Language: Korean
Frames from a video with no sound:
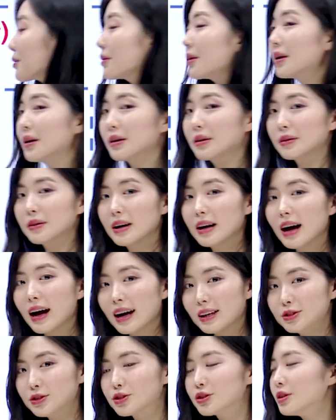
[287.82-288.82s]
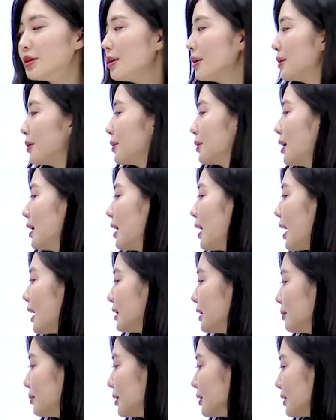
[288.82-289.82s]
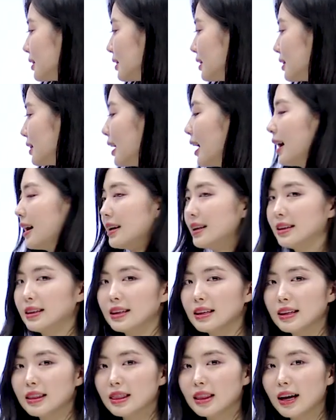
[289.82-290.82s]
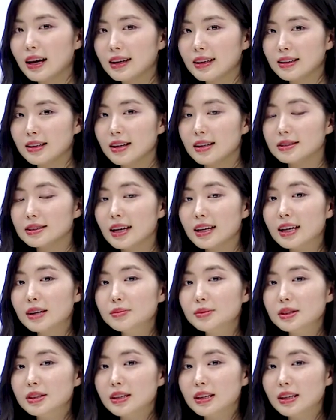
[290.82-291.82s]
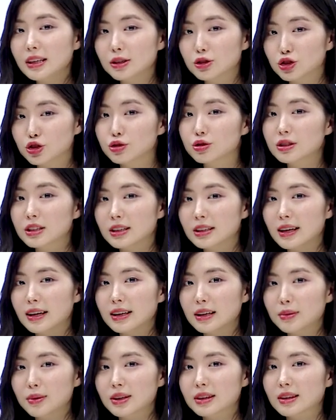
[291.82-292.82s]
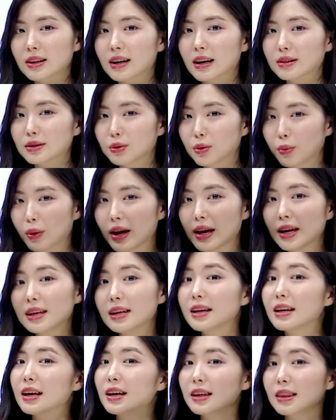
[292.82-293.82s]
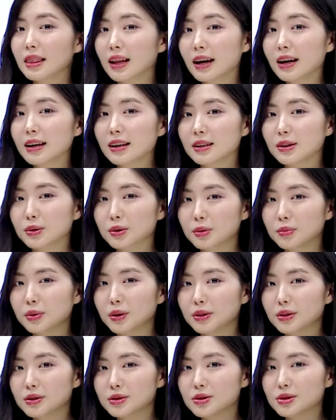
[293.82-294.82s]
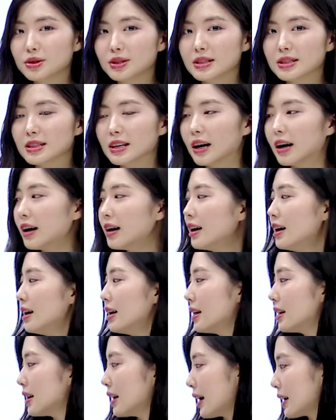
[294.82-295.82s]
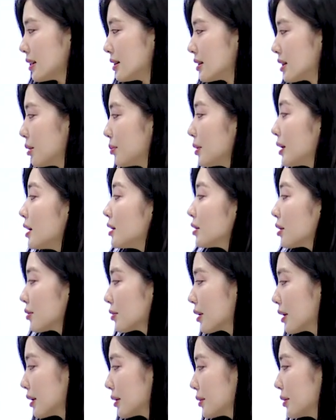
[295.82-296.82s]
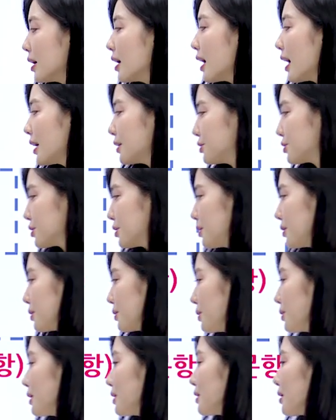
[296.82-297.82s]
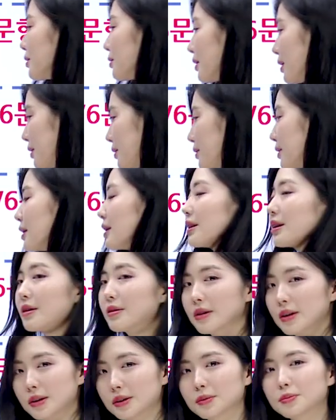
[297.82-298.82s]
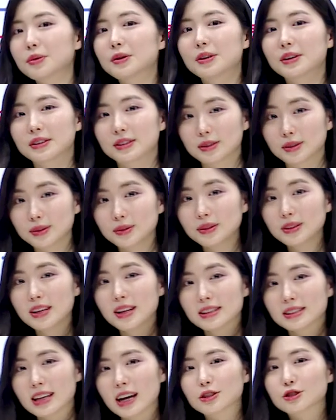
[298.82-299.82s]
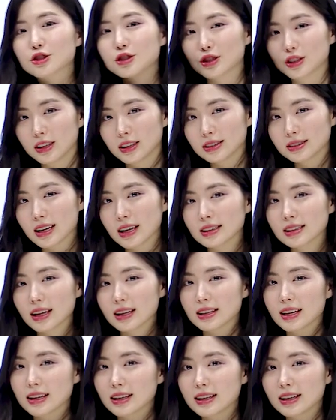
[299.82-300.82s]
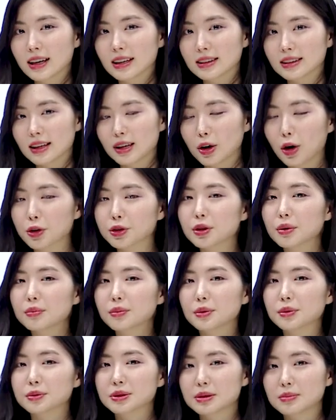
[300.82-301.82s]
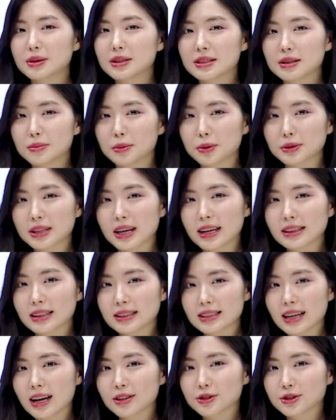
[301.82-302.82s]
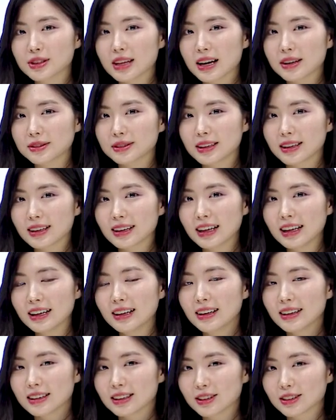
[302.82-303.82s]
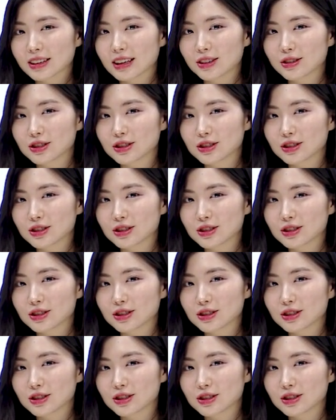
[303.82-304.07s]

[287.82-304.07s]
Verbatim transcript: row 한 줄로 아니면 in line, in line 사람들이 줄 기다리고 있다라도 waiting in line 이런 표현으로 쓸 수 있죠. lined up in a row 한 줄로 in a row, in a row 표현도 자주 상태 얘기할 때 어떤 모습인지 묘사할 때 자주 나오니까 기억해